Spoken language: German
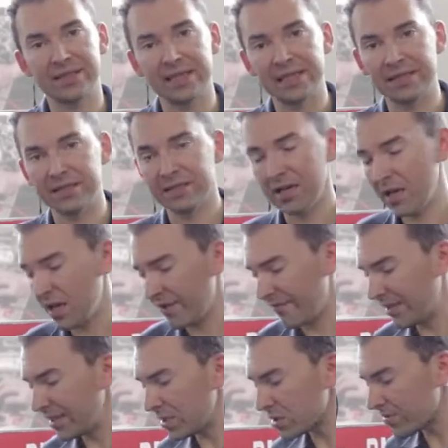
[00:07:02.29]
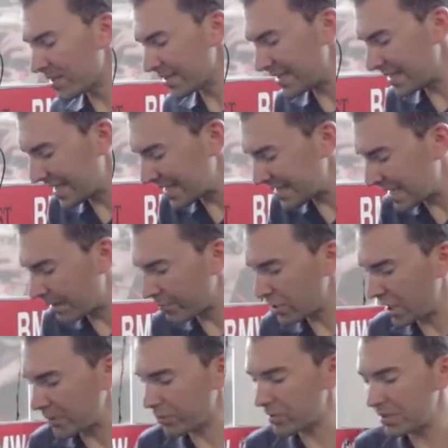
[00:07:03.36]
Geld ist. Wenn ihr in sowas Interesse habt,
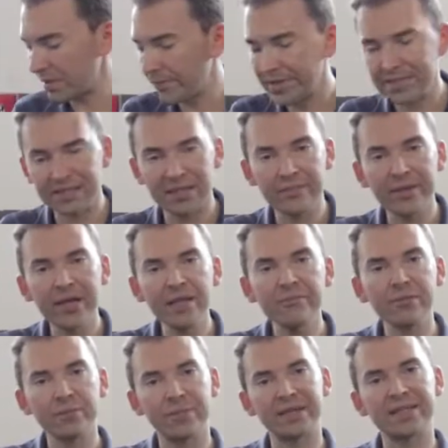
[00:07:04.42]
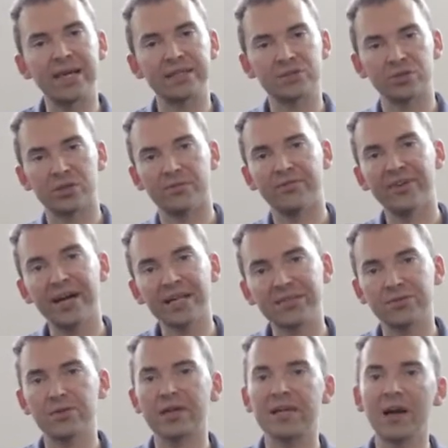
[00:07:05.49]
schreibt uns am besten eine Mail mit ein paar Daten zu dem
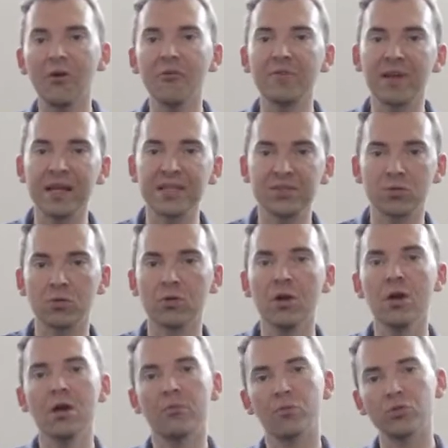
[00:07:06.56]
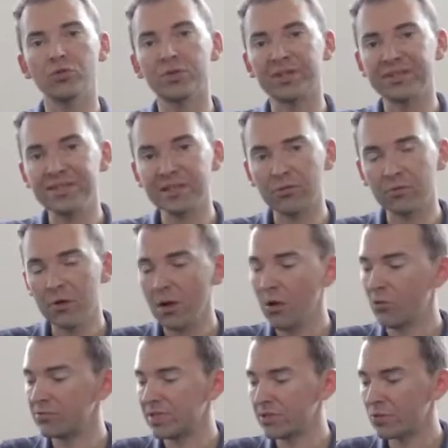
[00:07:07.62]
Fahrzeug, Laufleistung, Motorisierung
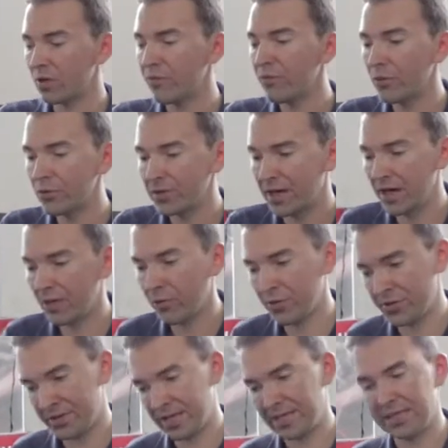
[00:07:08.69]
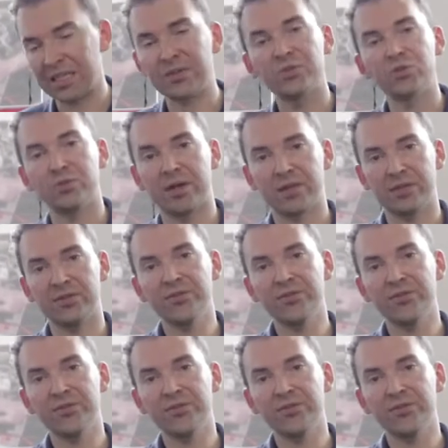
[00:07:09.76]
und dann können wir da euch da ein Angebot machen.